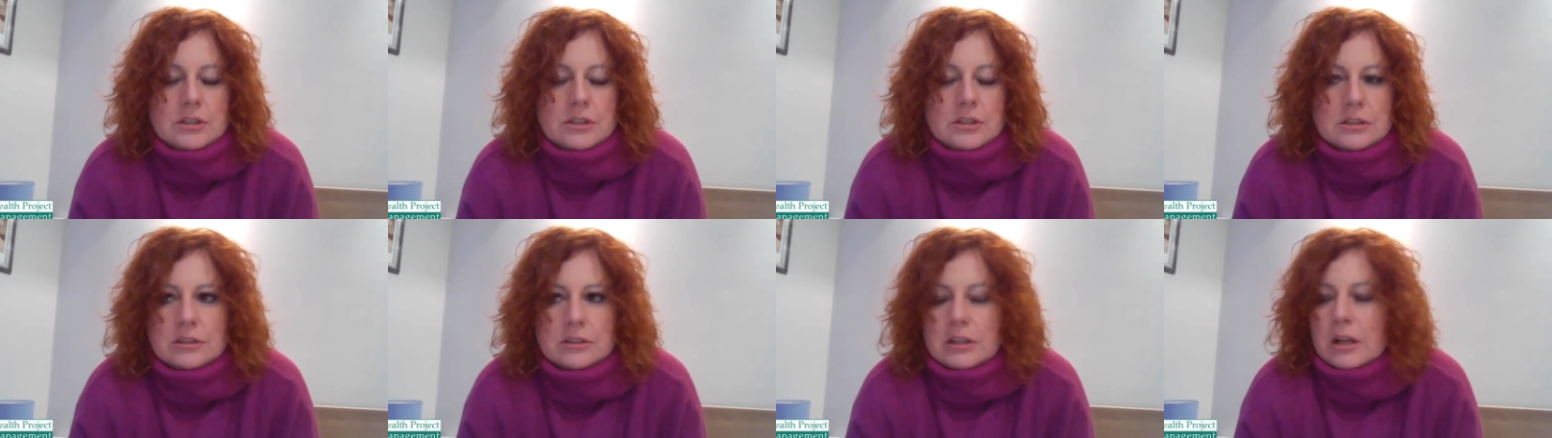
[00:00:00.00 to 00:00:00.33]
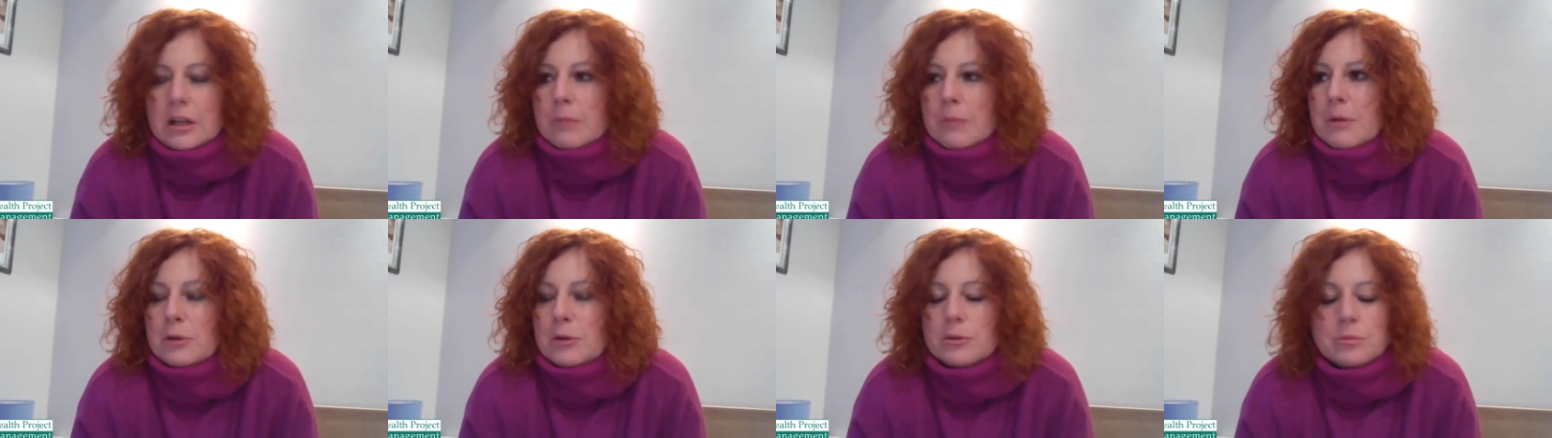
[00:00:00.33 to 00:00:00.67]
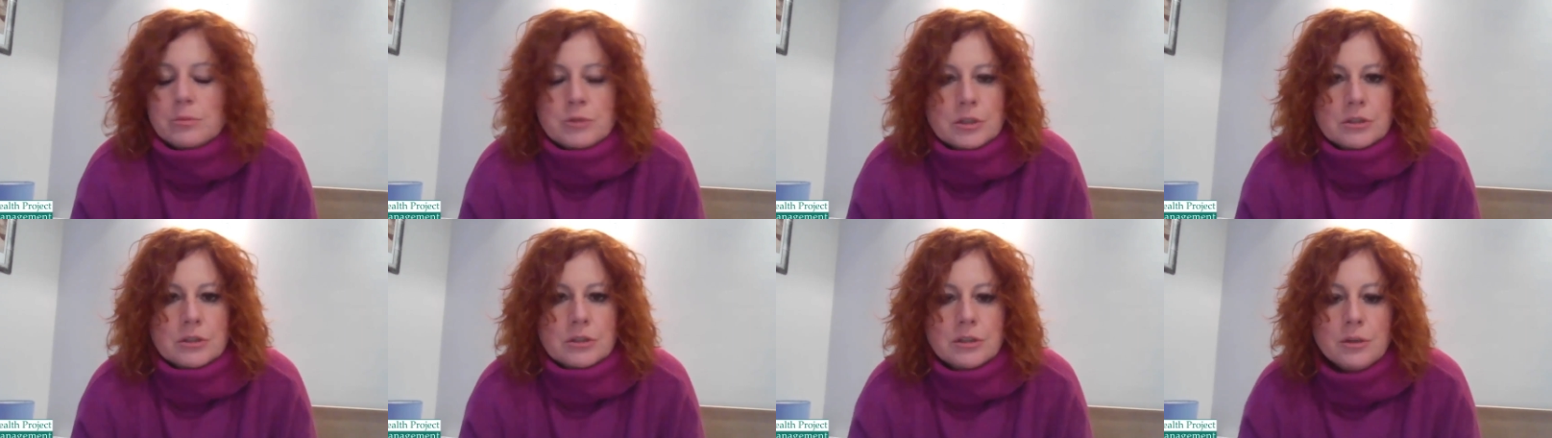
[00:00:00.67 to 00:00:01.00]
że tak bardzo
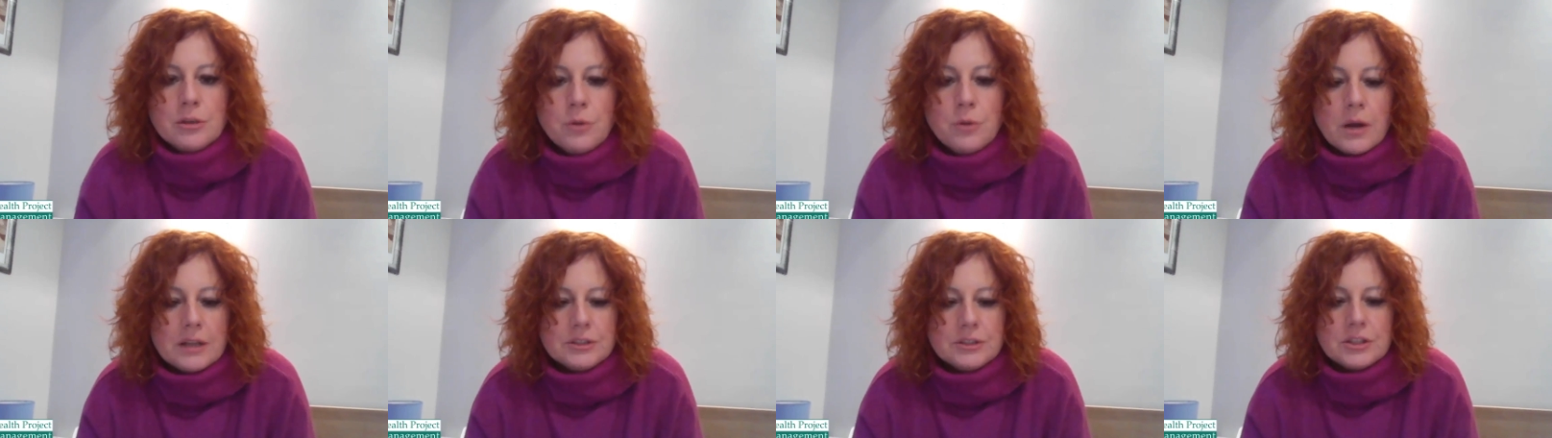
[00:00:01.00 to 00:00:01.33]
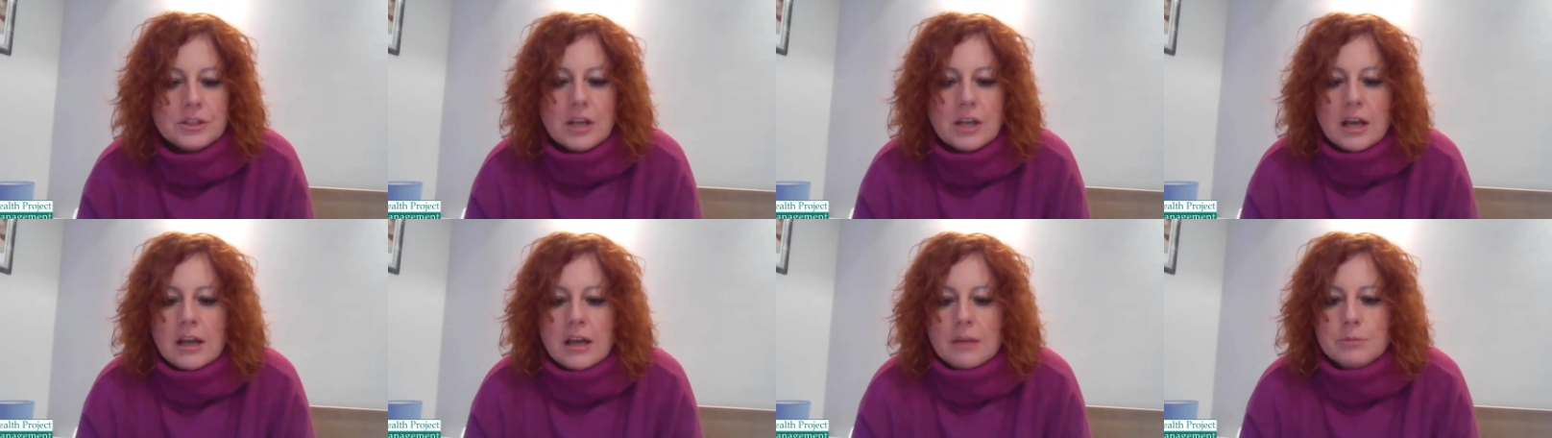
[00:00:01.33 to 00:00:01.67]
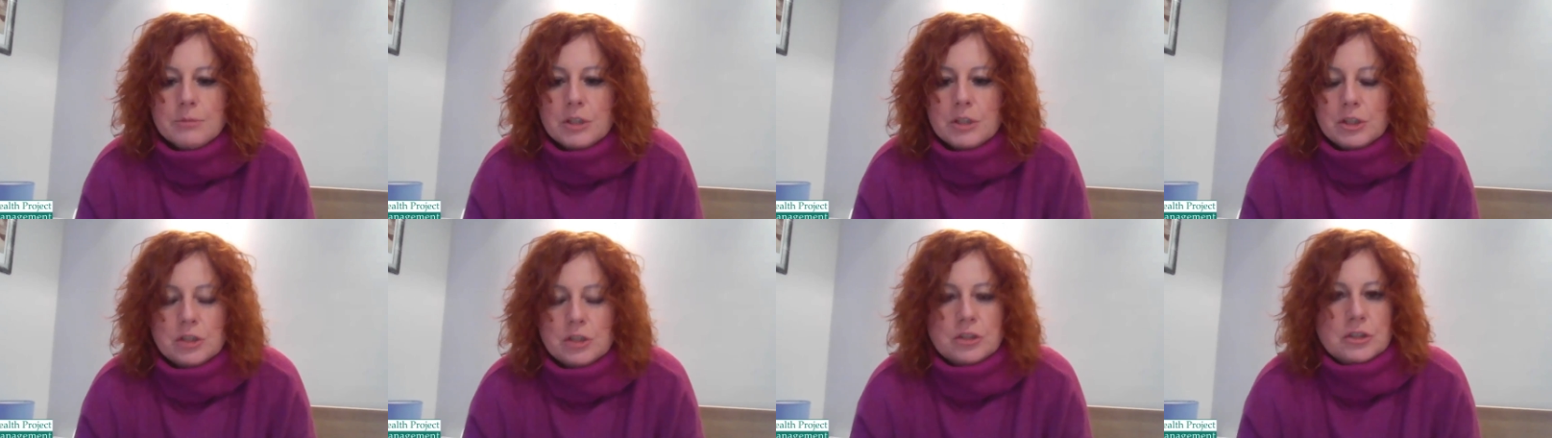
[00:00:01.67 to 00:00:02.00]
przytyłaś,
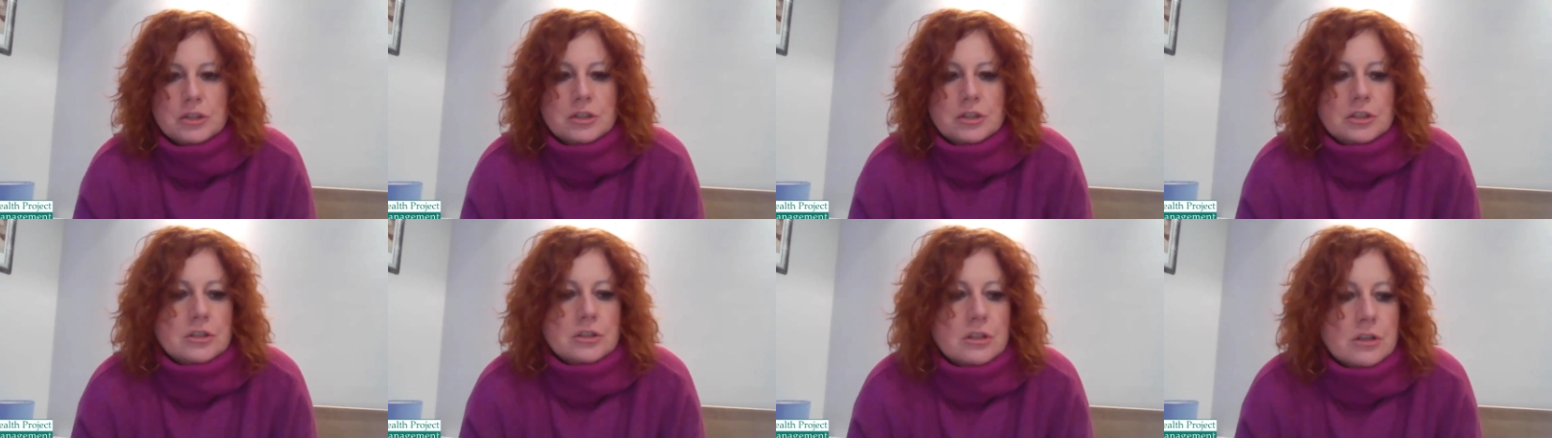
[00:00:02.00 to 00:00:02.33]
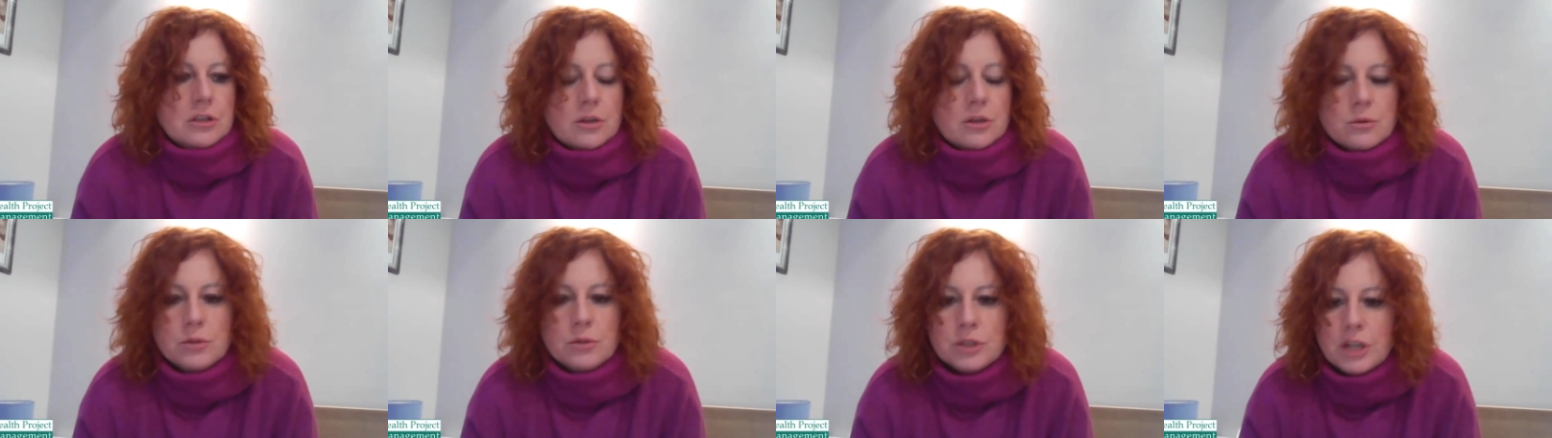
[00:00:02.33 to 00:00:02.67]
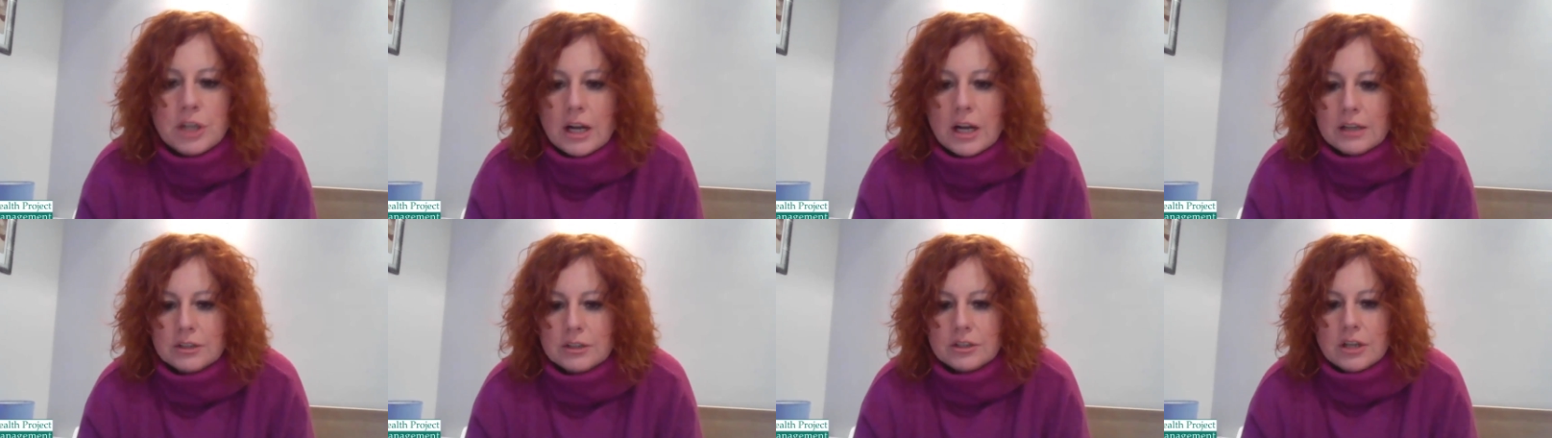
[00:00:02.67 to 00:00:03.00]
przecież ty się tyle
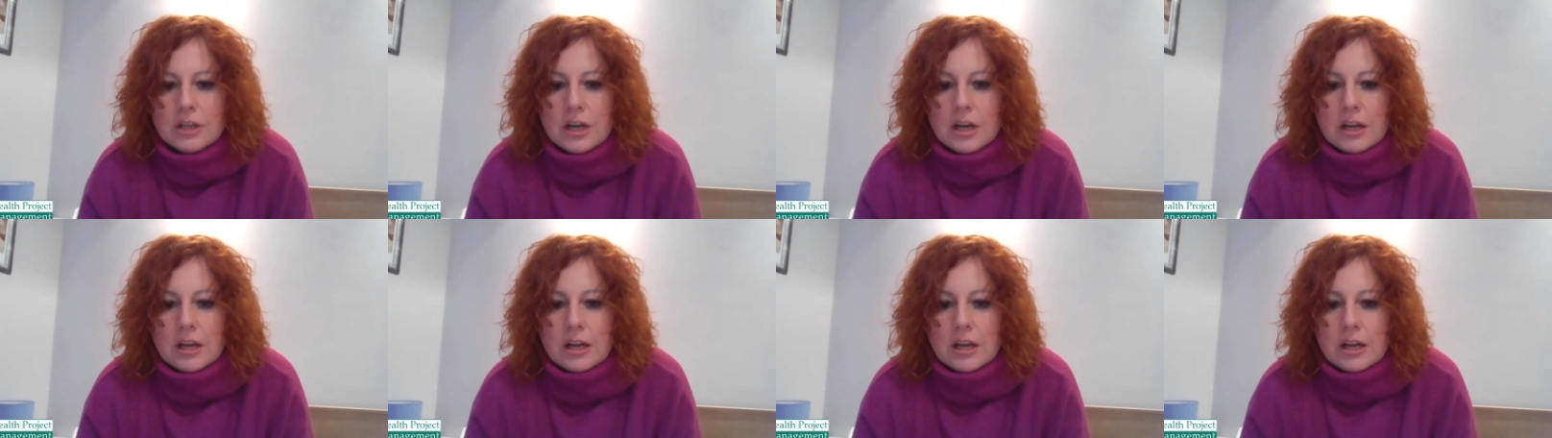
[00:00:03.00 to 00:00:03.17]
ruszasz.